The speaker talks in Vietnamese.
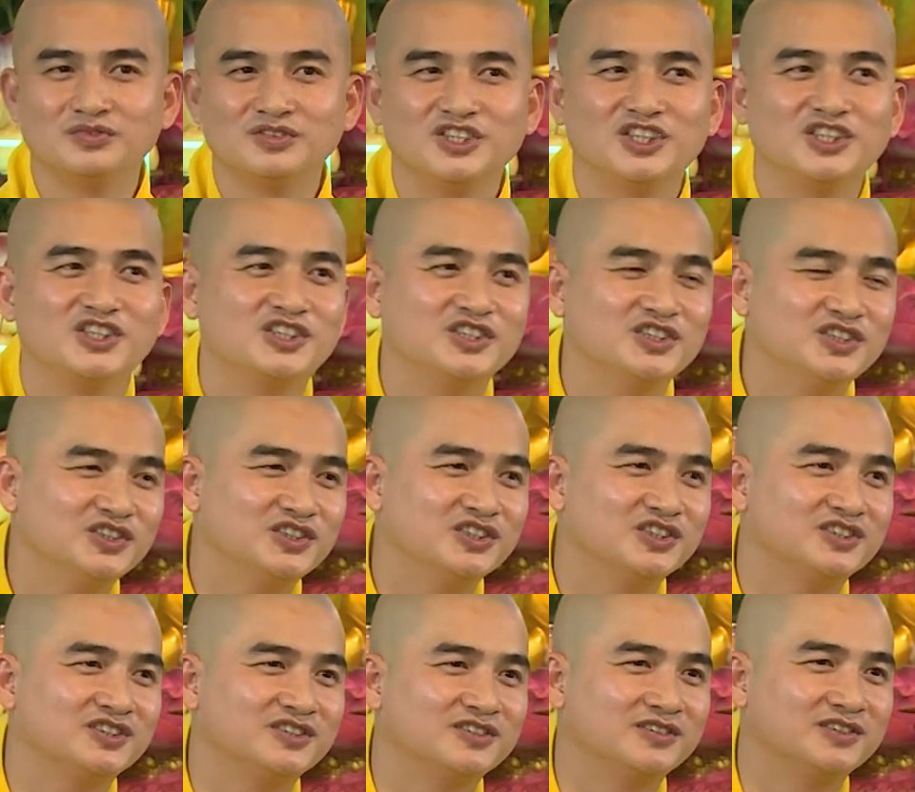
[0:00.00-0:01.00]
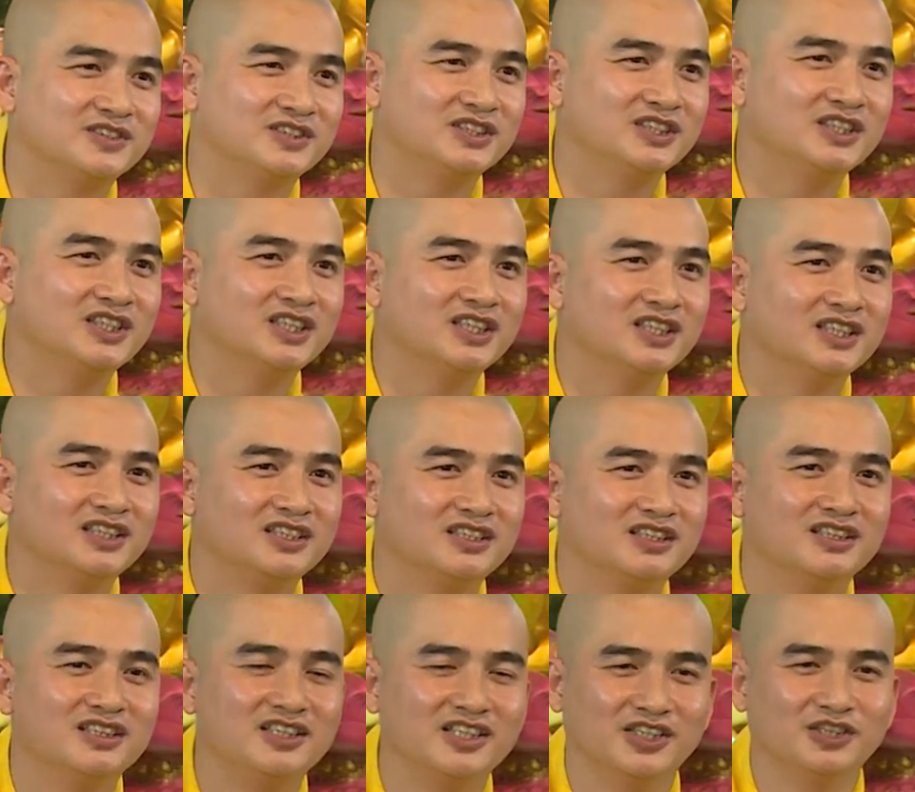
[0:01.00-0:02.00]
nên thương
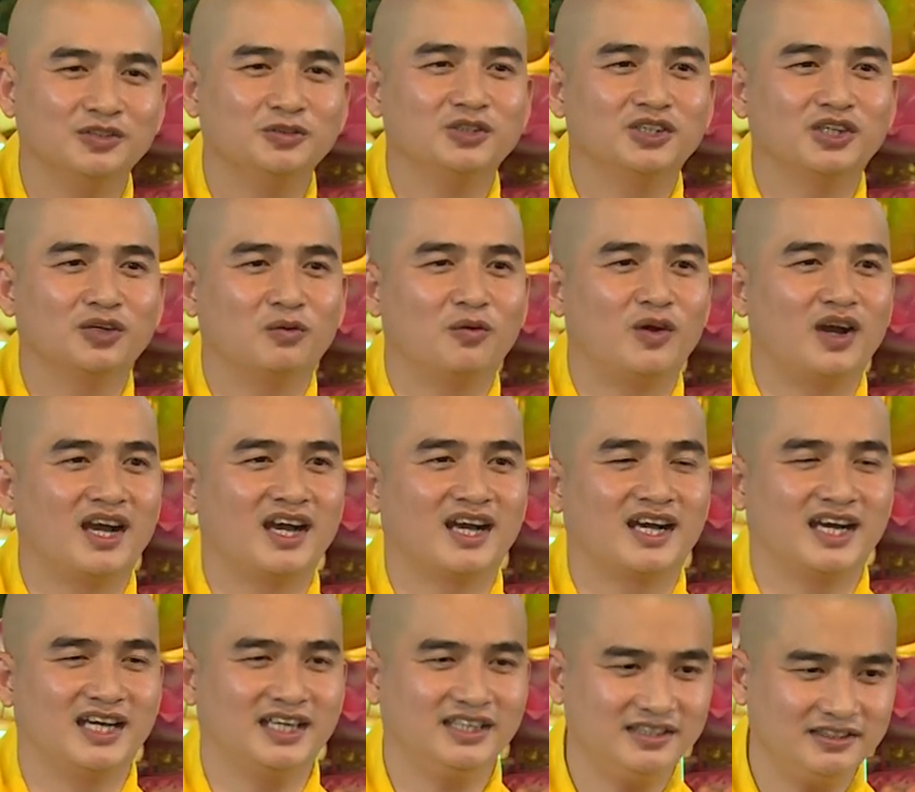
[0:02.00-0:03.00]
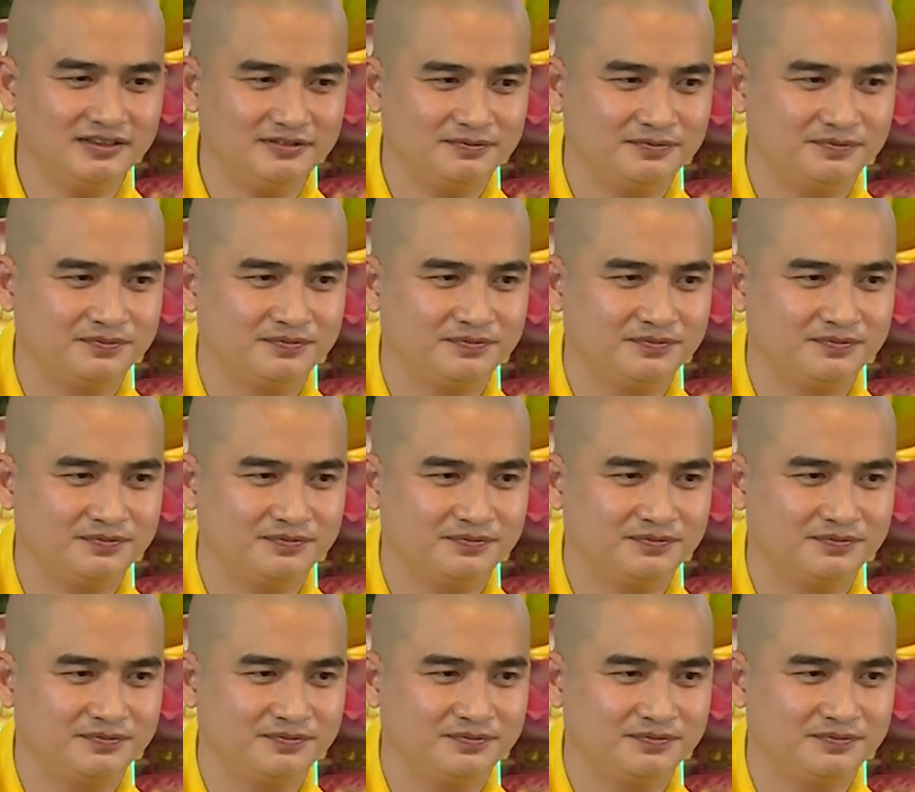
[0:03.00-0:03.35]
nên hiểu về hoàn cảnh